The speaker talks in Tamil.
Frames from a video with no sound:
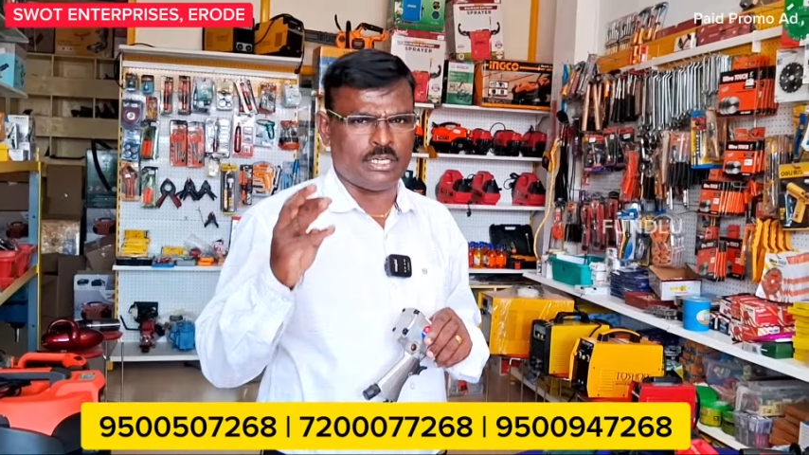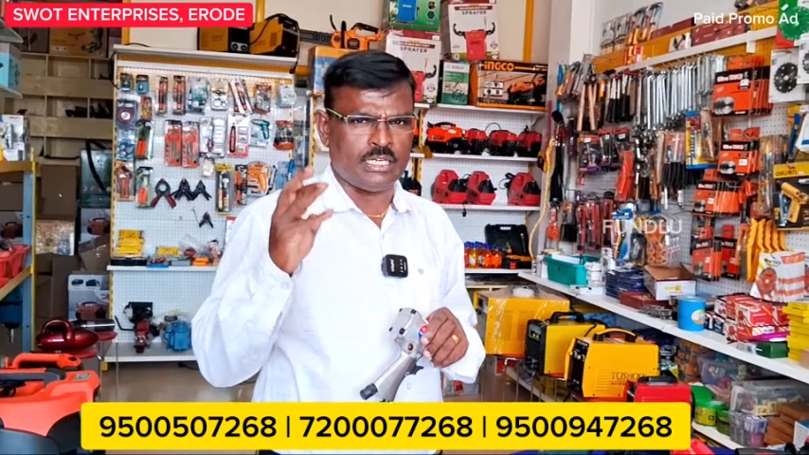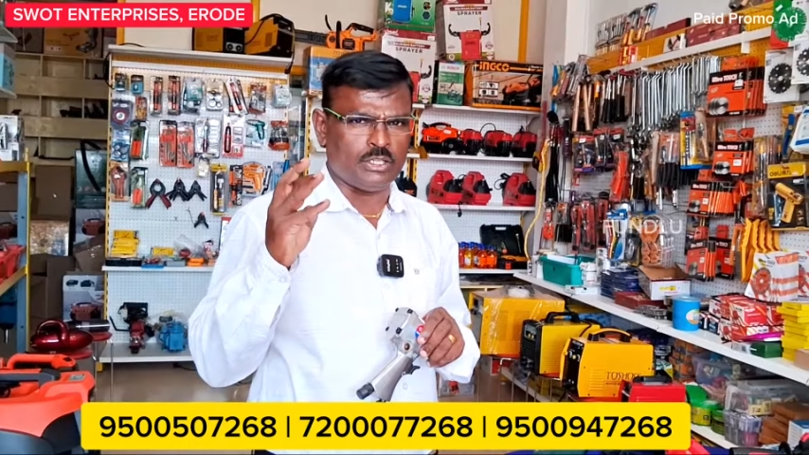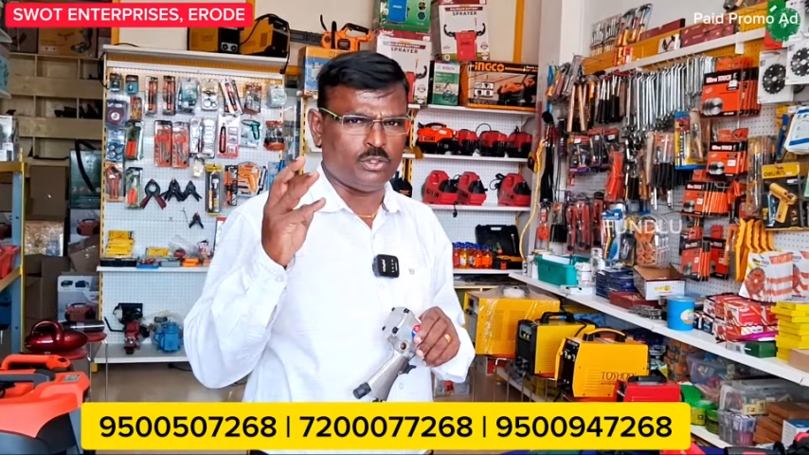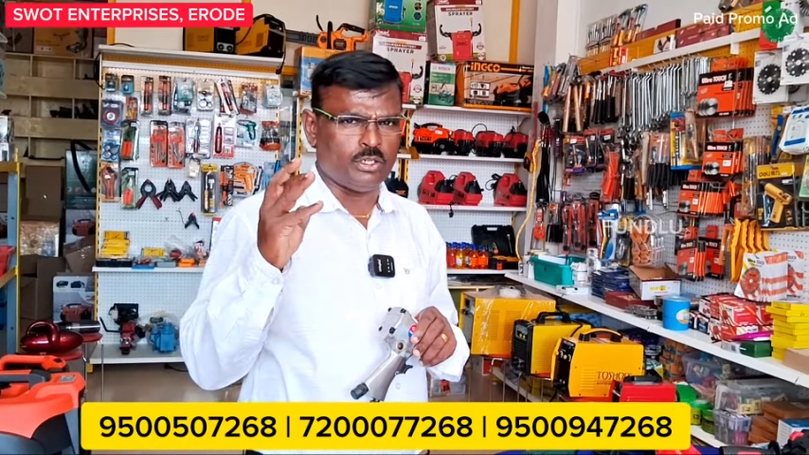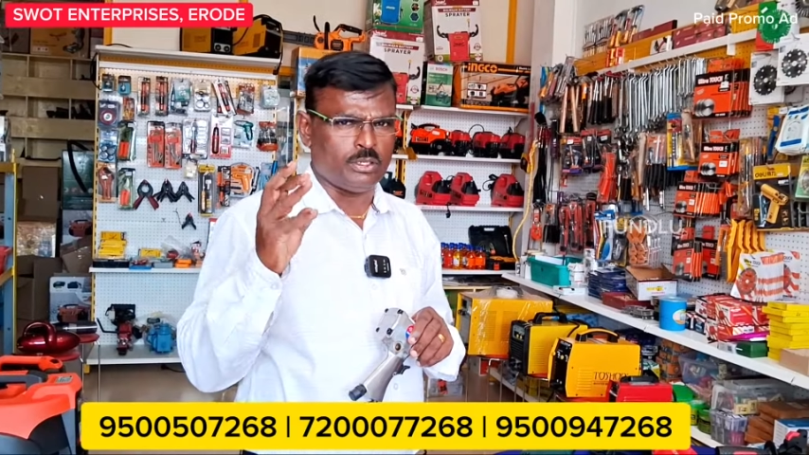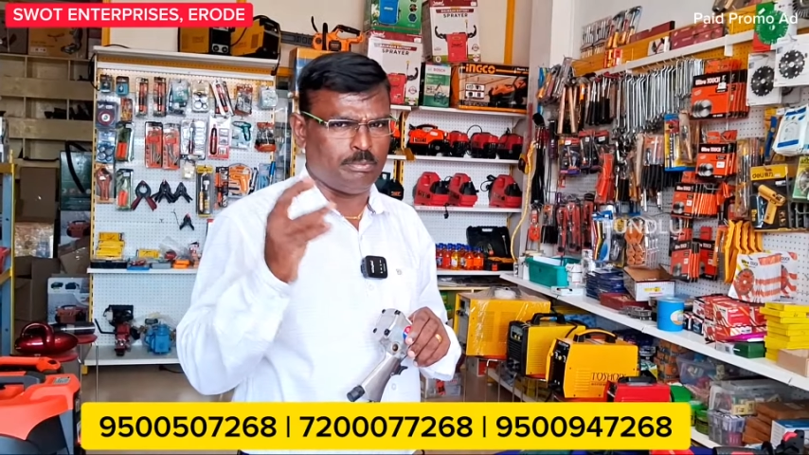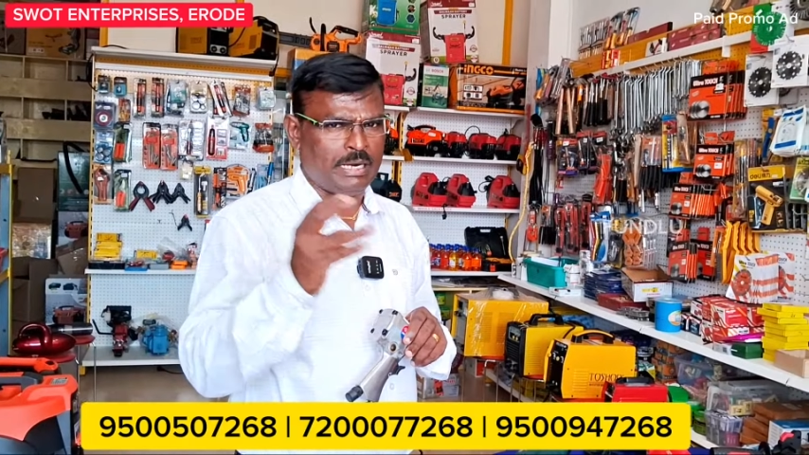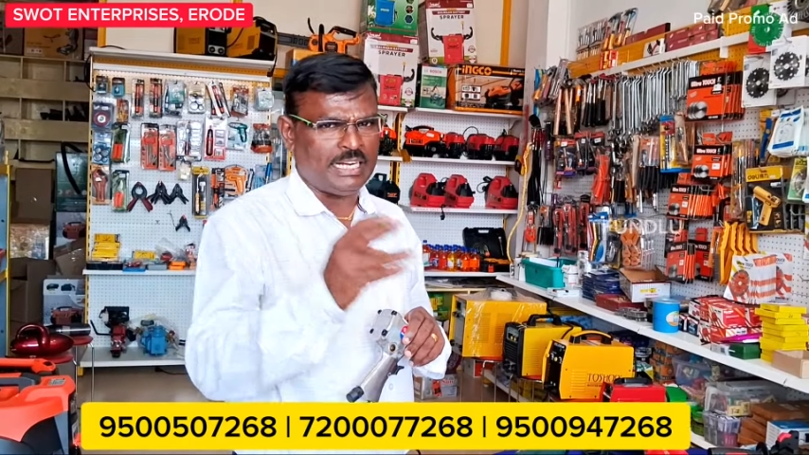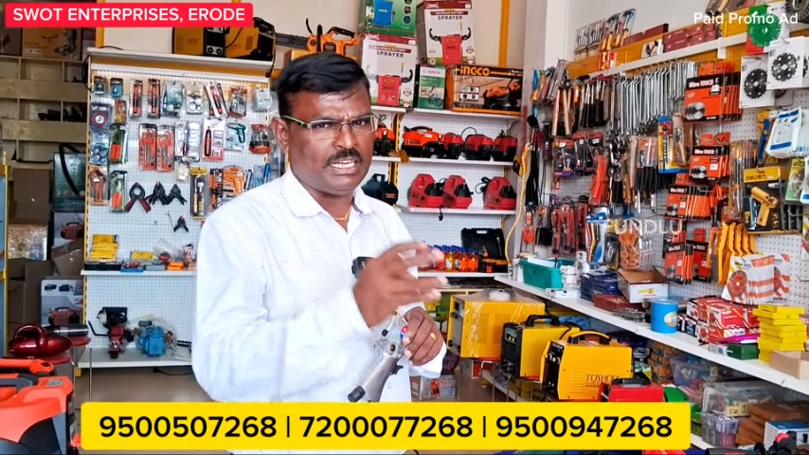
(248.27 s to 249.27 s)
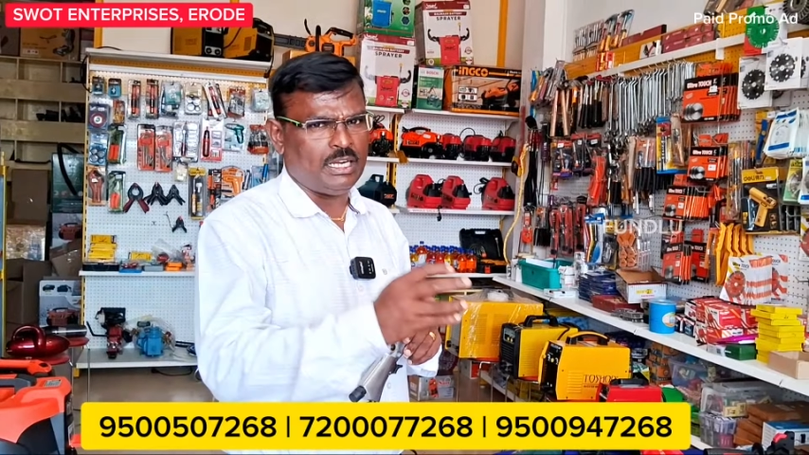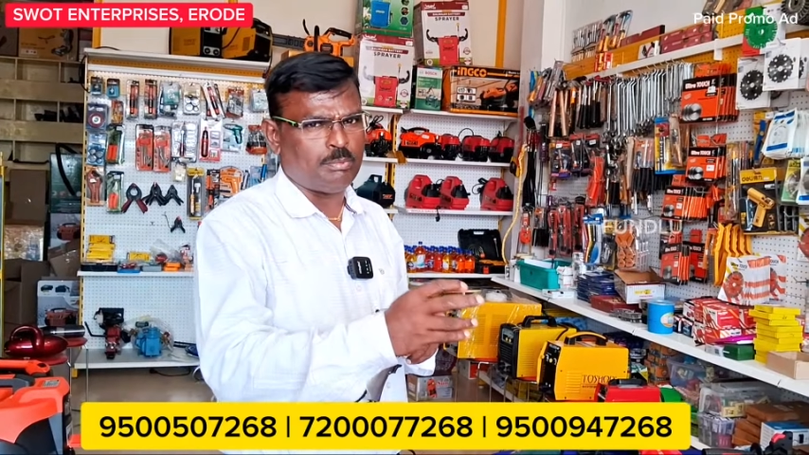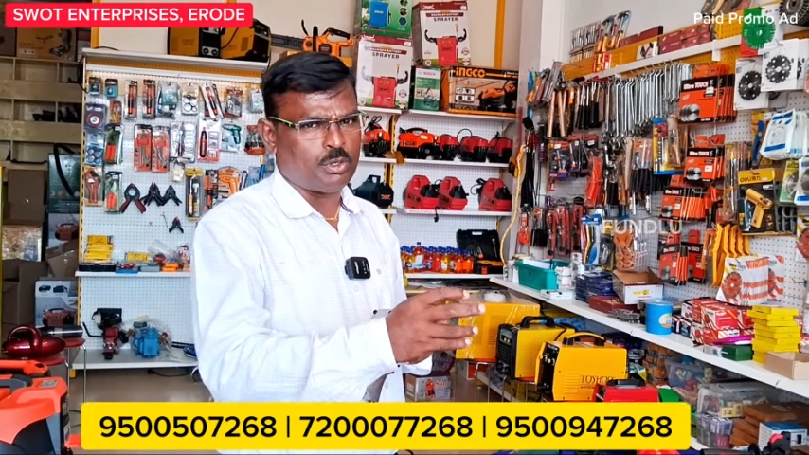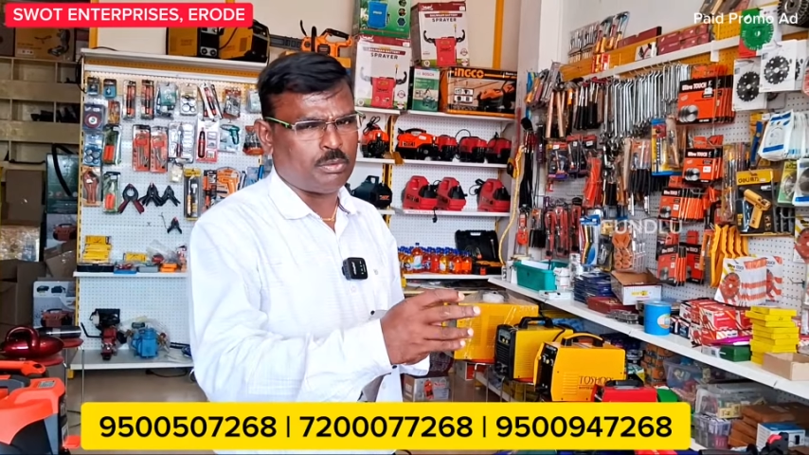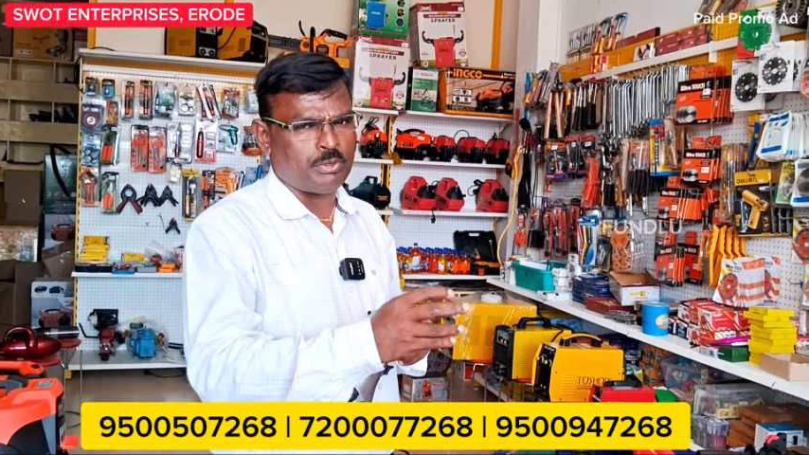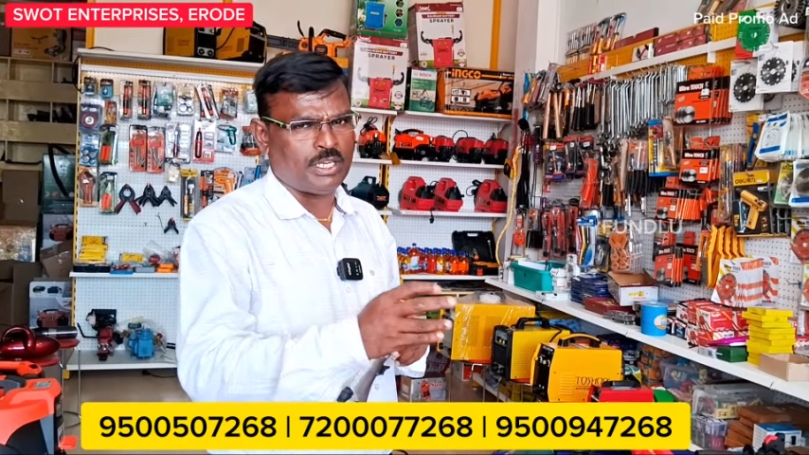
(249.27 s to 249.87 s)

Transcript: ரெண்டாவது பேட்டரியில் போடுற